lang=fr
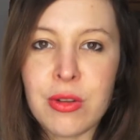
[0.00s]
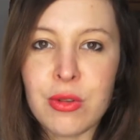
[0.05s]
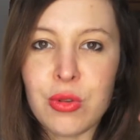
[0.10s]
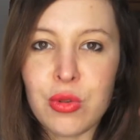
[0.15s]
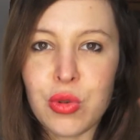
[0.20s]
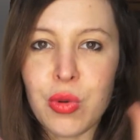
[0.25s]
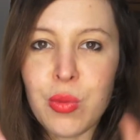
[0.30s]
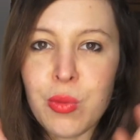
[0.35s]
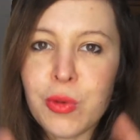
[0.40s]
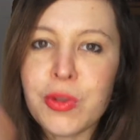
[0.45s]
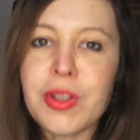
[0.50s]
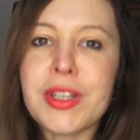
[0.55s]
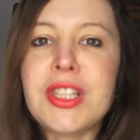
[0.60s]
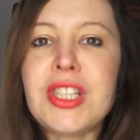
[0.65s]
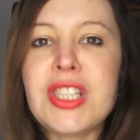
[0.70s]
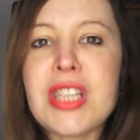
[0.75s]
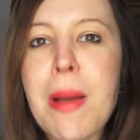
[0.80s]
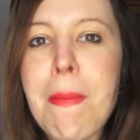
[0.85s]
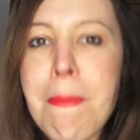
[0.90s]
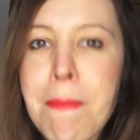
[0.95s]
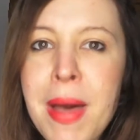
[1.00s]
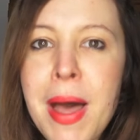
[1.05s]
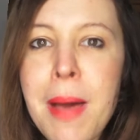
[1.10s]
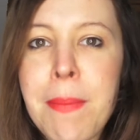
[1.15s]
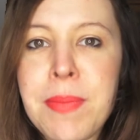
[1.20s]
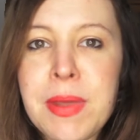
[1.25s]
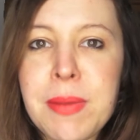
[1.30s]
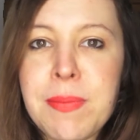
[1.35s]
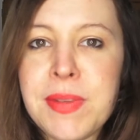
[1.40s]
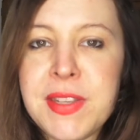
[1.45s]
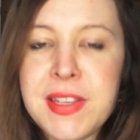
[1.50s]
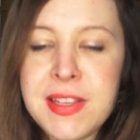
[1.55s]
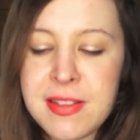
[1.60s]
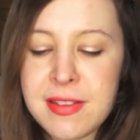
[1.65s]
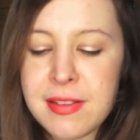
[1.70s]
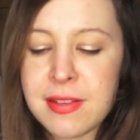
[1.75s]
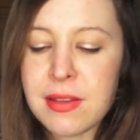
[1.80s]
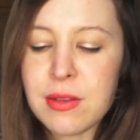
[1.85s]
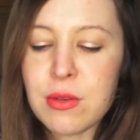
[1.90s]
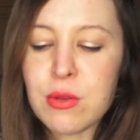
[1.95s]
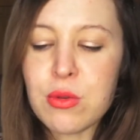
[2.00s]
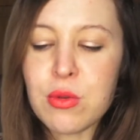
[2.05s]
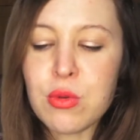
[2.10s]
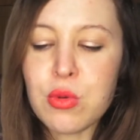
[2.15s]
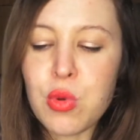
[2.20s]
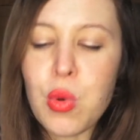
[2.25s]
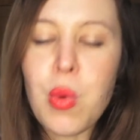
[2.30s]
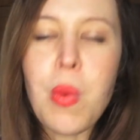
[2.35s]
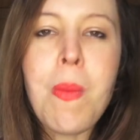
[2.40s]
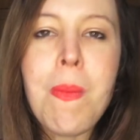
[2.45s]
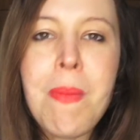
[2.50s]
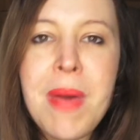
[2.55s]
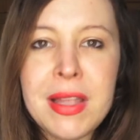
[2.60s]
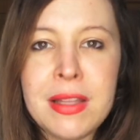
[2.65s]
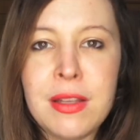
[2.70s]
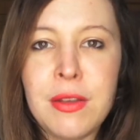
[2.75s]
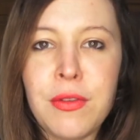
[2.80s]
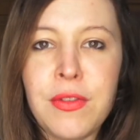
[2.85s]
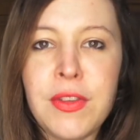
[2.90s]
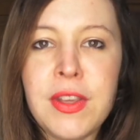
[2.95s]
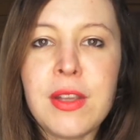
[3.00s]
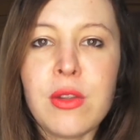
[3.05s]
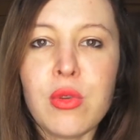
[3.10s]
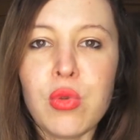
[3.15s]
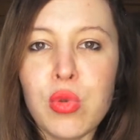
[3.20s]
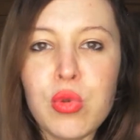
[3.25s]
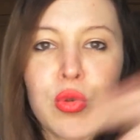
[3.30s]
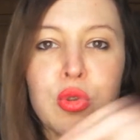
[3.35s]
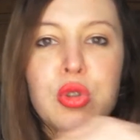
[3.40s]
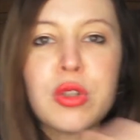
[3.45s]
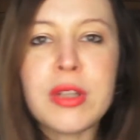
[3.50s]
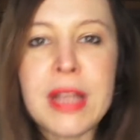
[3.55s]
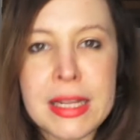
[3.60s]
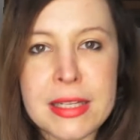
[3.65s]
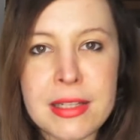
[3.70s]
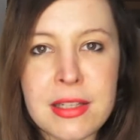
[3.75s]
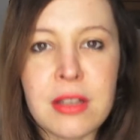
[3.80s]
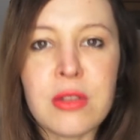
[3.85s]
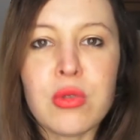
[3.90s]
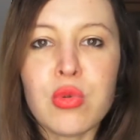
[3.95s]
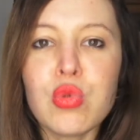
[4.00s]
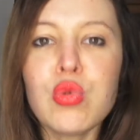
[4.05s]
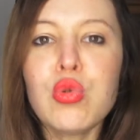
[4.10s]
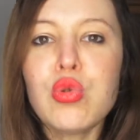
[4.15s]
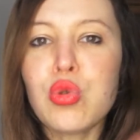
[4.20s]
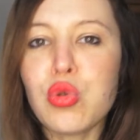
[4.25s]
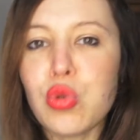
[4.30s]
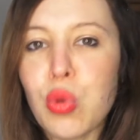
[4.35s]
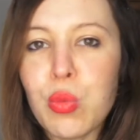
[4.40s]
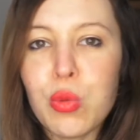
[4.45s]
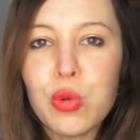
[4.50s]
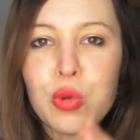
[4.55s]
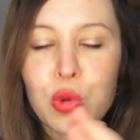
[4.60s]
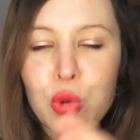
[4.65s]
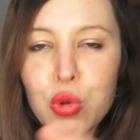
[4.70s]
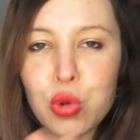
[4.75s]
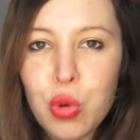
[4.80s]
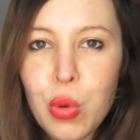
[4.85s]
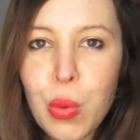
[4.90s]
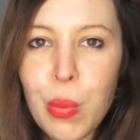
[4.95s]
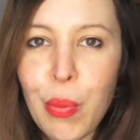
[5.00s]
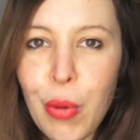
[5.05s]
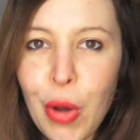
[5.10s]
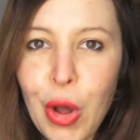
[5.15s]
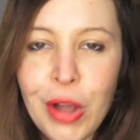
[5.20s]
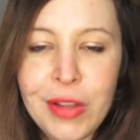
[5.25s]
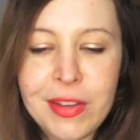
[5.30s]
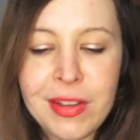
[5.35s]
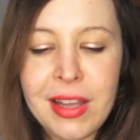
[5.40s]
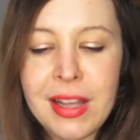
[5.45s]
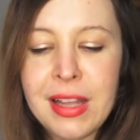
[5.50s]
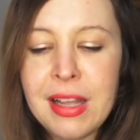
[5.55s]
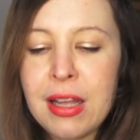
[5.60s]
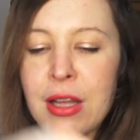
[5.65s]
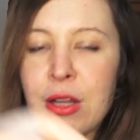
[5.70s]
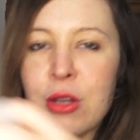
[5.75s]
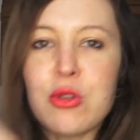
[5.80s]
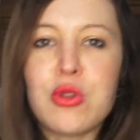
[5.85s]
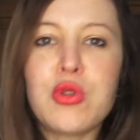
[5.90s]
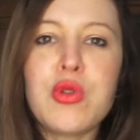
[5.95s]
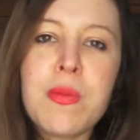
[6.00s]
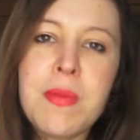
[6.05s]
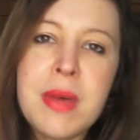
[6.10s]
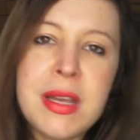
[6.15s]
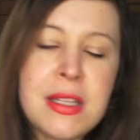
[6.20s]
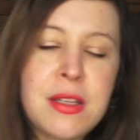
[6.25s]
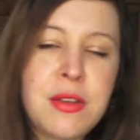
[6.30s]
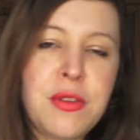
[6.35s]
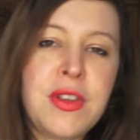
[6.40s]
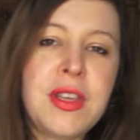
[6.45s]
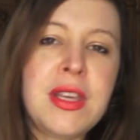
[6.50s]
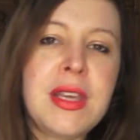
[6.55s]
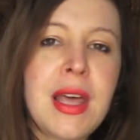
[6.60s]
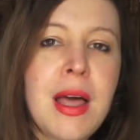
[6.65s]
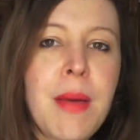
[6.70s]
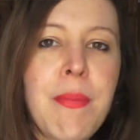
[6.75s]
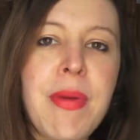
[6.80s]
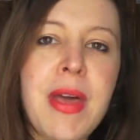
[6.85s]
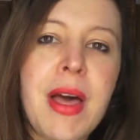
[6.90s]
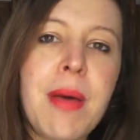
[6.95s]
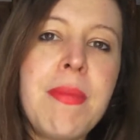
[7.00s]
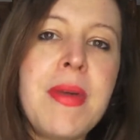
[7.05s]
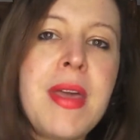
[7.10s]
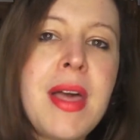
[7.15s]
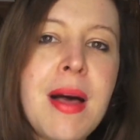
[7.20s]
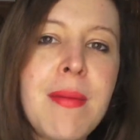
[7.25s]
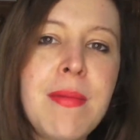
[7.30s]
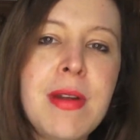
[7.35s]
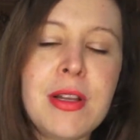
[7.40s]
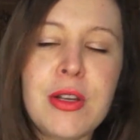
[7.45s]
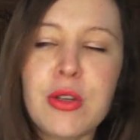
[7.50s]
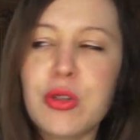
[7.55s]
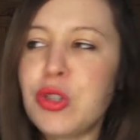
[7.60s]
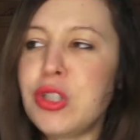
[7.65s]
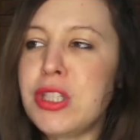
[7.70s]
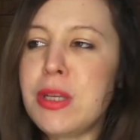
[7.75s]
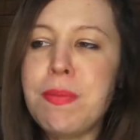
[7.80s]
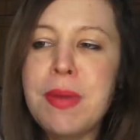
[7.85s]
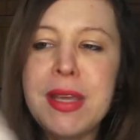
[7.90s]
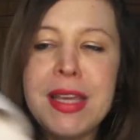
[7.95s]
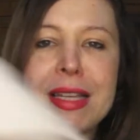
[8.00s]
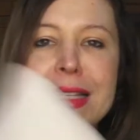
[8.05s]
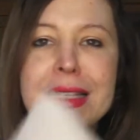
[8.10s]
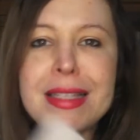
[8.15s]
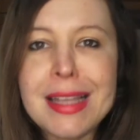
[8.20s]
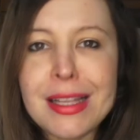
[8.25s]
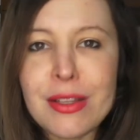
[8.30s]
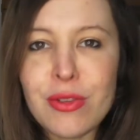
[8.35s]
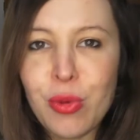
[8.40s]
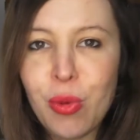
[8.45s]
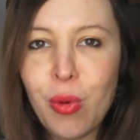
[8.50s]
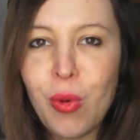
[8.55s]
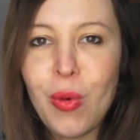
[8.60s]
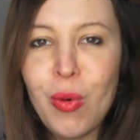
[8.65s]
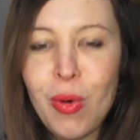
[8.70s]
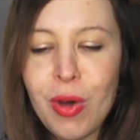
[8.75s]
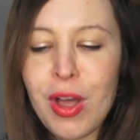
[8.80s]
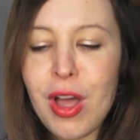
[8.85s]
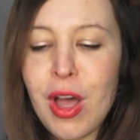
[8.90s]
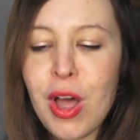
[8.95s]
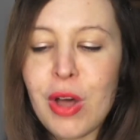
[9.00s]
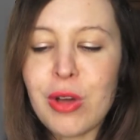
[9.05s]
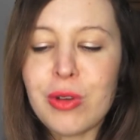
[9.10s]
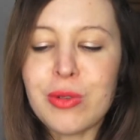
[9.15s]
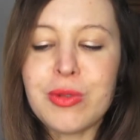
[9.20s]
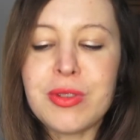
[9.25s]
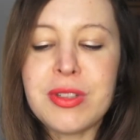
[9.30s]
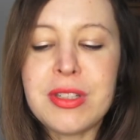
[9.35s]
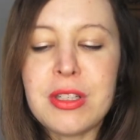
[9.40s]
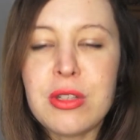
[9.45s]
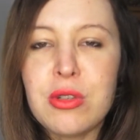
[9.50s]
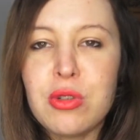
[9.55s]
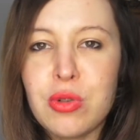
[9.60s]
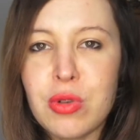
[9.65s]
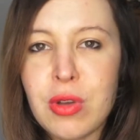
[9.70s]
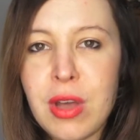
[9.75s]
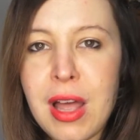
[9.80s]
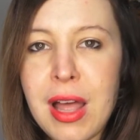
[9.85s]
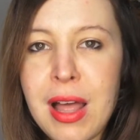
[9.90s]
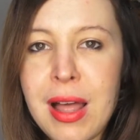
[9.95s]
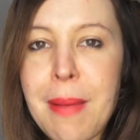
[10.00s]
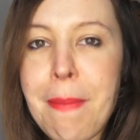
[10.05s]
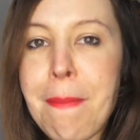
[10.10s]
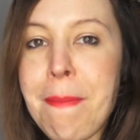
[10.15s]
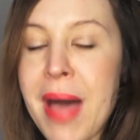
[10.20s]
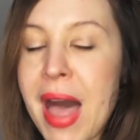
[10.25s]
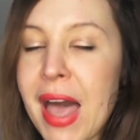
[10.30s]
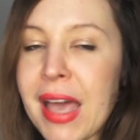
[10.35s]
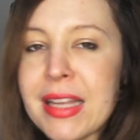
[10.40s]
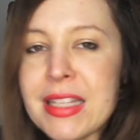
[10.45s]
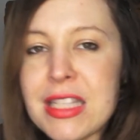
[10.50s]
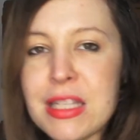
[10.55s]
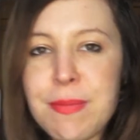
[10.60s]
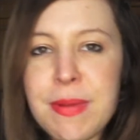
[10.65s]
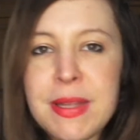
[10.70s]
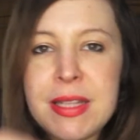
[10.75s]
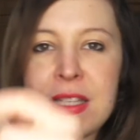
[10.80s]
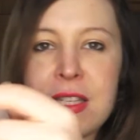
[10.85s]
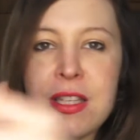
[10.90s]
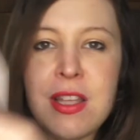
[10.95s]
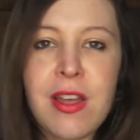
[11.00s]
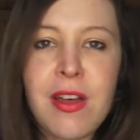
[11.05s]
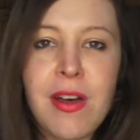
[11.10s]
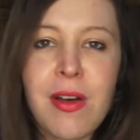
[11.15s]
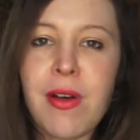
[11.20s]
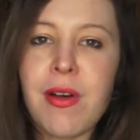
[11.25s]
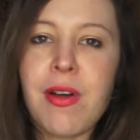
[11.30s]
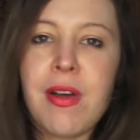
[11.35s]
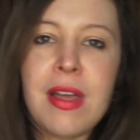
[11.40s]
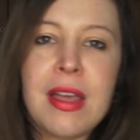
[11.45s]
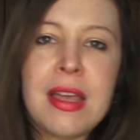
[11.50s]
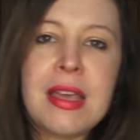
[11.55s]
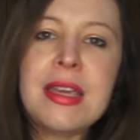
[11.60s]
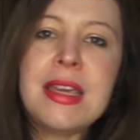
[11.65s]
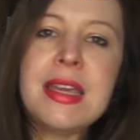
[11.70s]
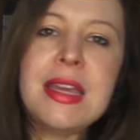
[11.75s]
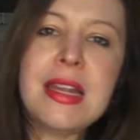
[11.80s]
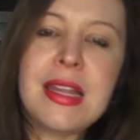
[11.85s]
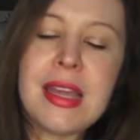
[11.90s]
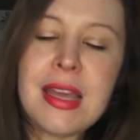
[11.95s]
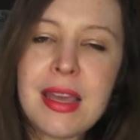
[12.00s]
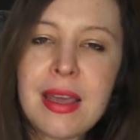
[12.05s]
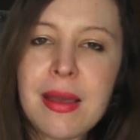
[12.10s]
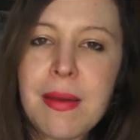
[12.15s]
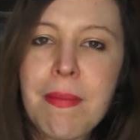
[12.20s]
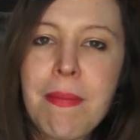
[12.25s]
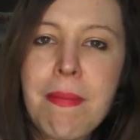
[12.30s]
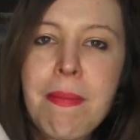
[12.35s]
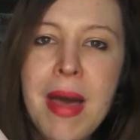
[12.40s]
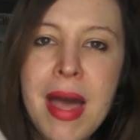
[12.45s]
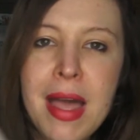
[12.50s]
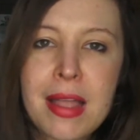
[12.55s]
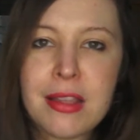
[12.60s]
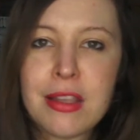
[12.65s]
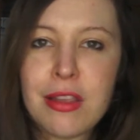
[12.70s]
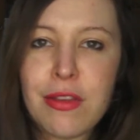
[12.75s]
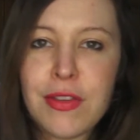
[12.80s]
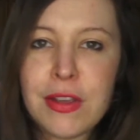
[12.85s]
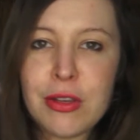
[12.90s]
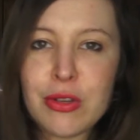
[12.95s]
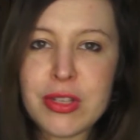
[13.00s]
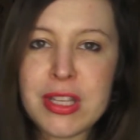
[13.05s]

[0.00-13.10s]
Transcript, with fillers: Je te montre déjà ma pépite, ce magnifique, tout je teste, hein, tout je te montre, je le porte, ce magnifique imperméable que j'ai payé 7 euros. On est sur un Mark Spencer, il est magnifique.